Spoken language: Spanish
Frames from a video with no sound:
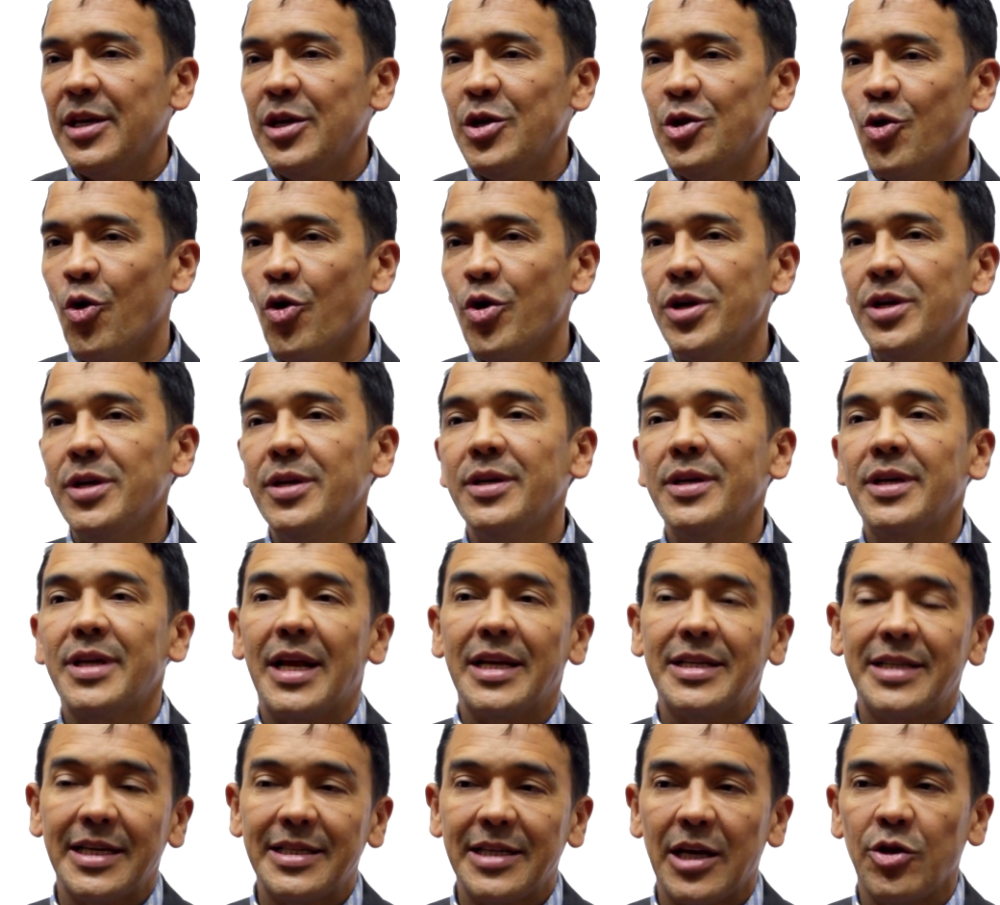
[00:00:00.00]
Y hoy,
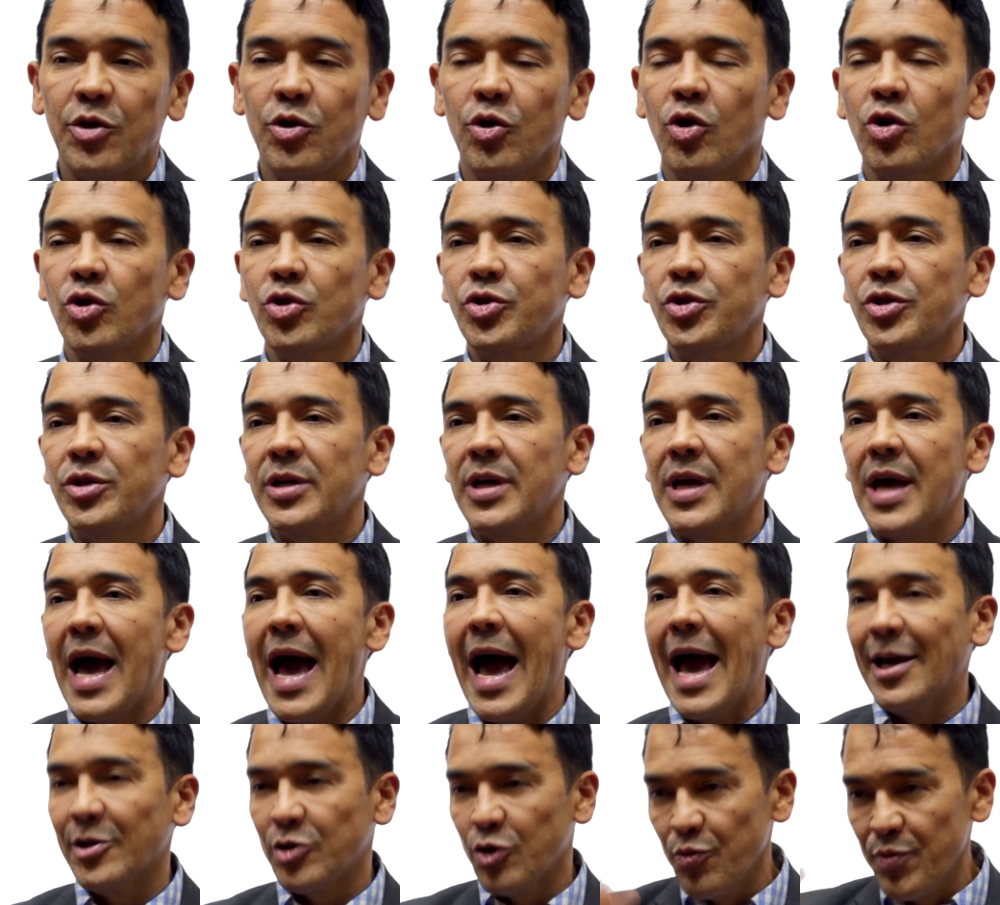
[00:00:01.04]
gracias a Dios,
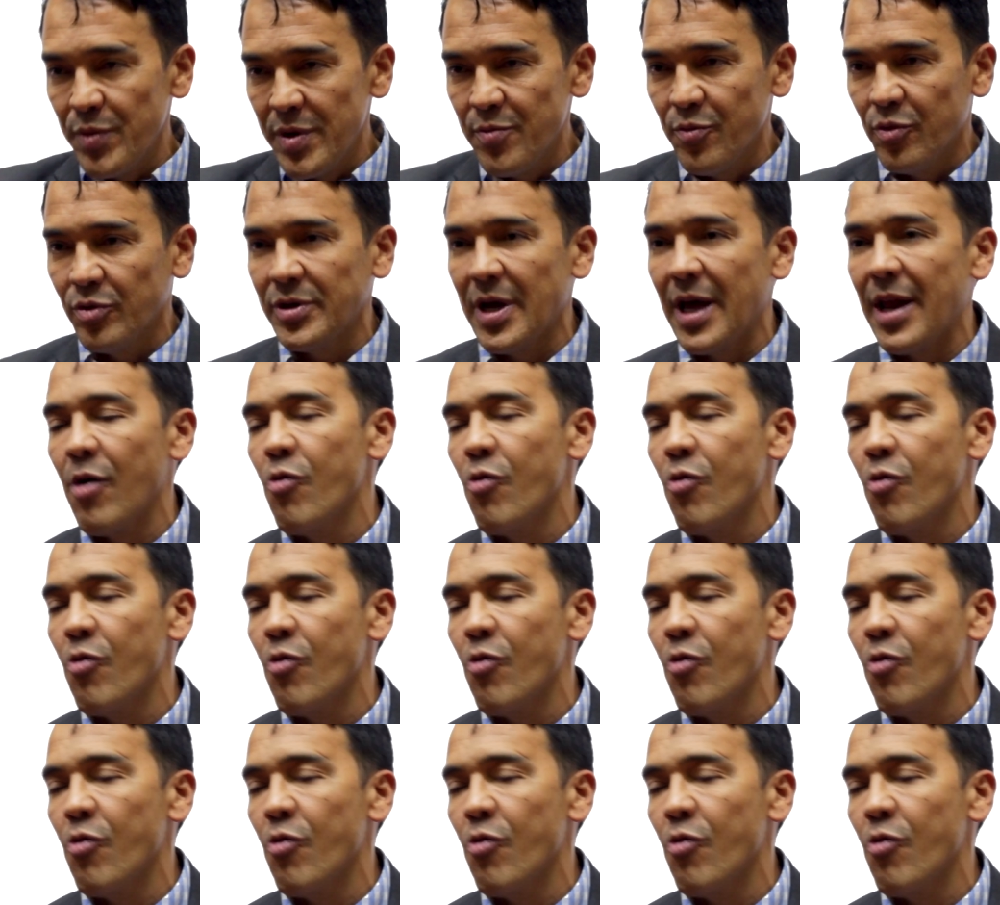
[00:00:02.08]
a esos mismos